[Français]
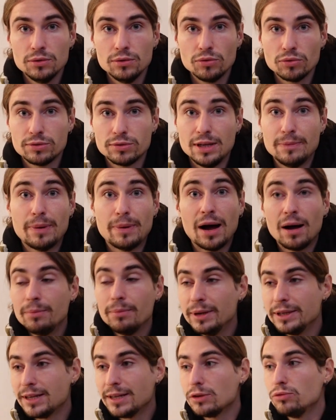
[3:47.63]
Donc t'es pas un
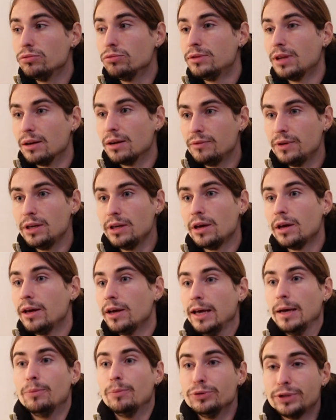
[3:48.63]
bêta toute ta vie,
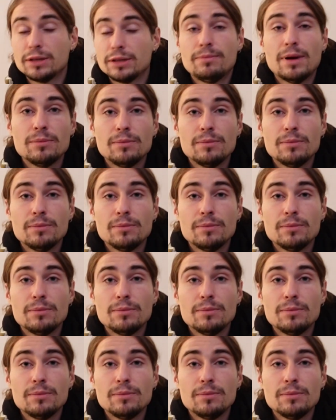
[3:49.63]
et peut-être